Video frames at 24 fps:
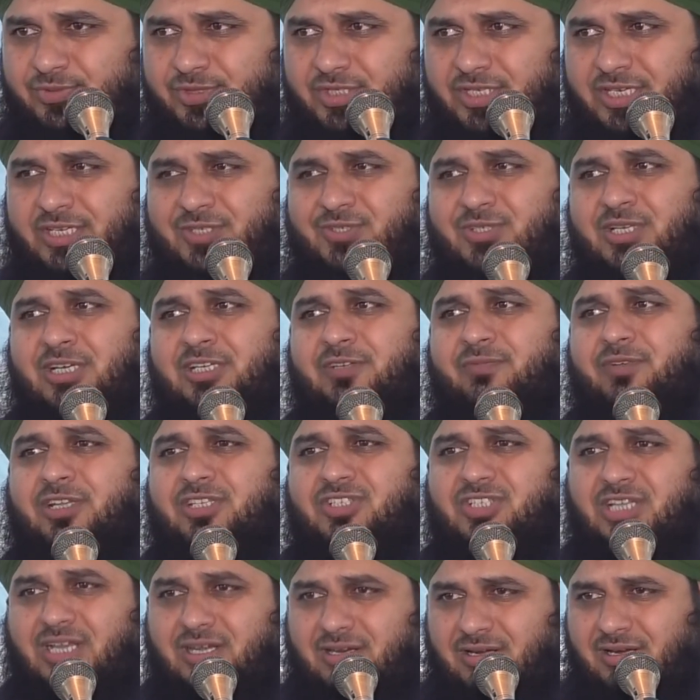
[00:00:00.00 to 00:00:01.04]
तिरसठ में
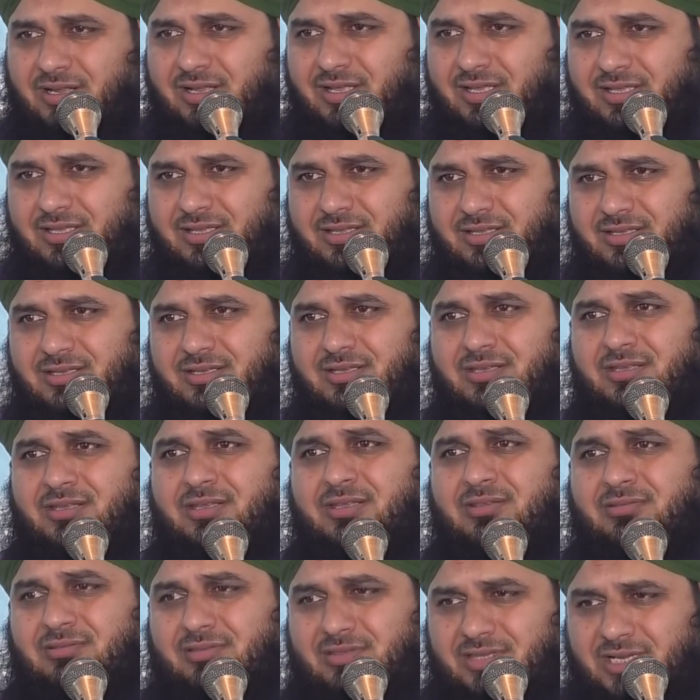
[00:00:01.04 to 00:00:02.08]
चल रहा है
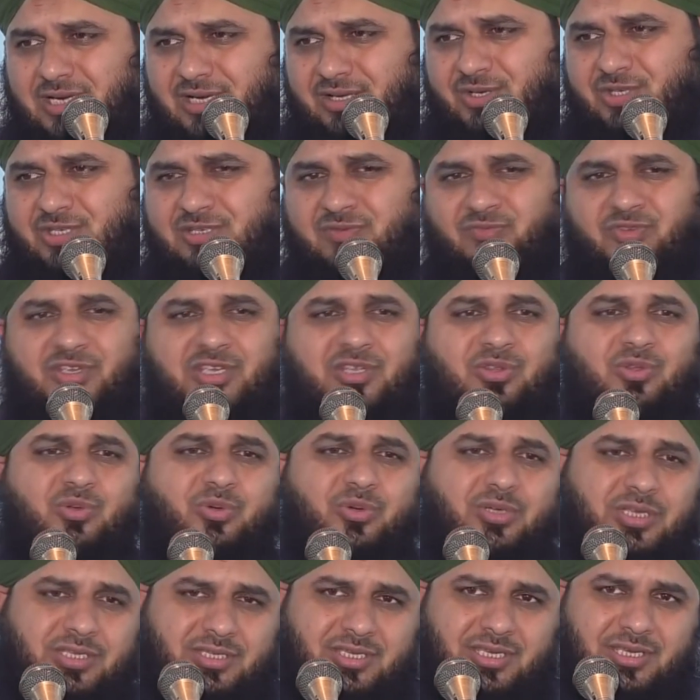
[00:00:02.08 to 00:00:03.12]
दाढ़ी सफ़ेद हो
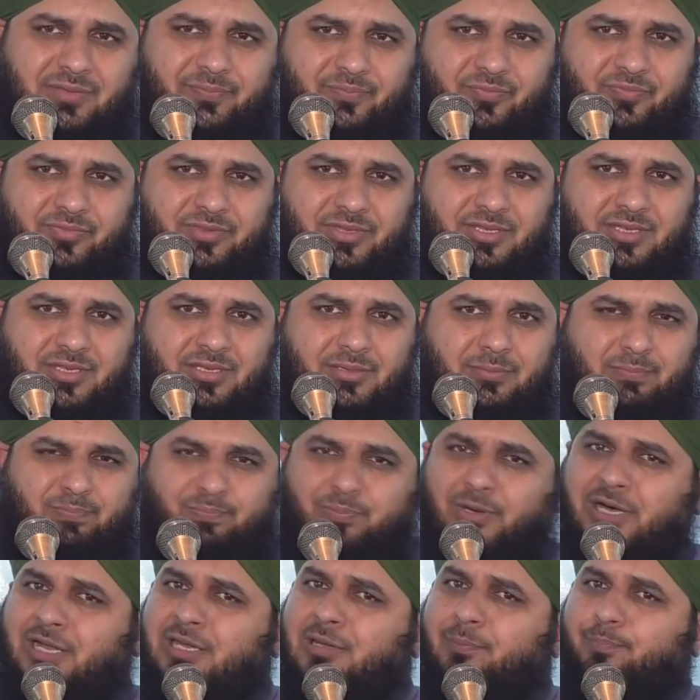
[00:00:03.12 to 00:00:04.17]
गई है
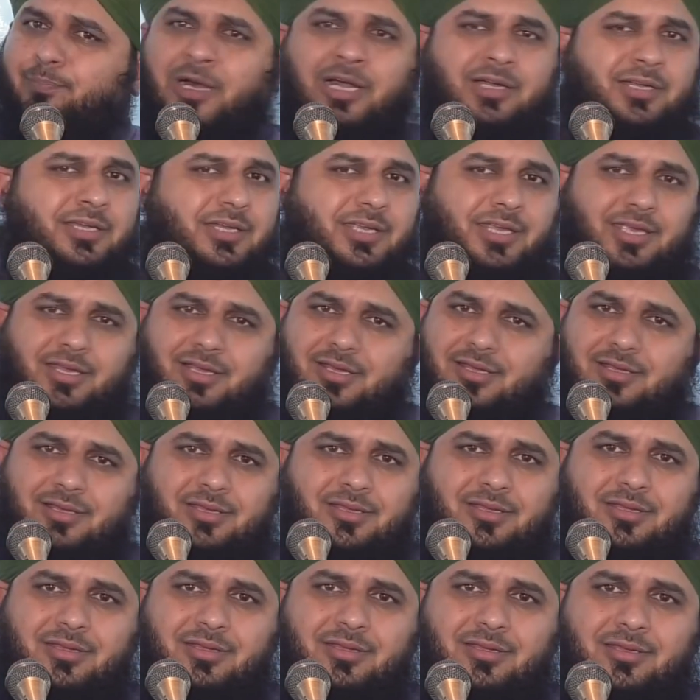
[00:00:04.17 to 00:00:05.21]
फल पक गया
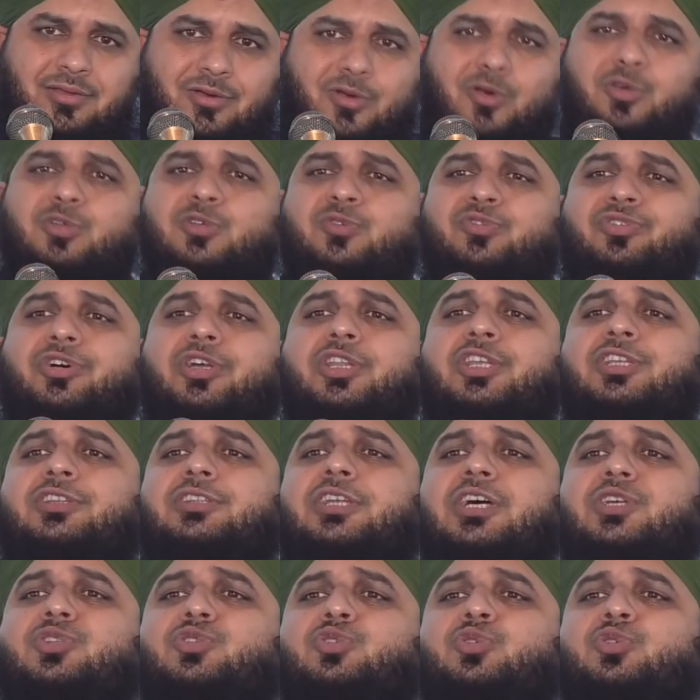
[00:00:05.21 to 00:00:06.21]
उठ फरीदा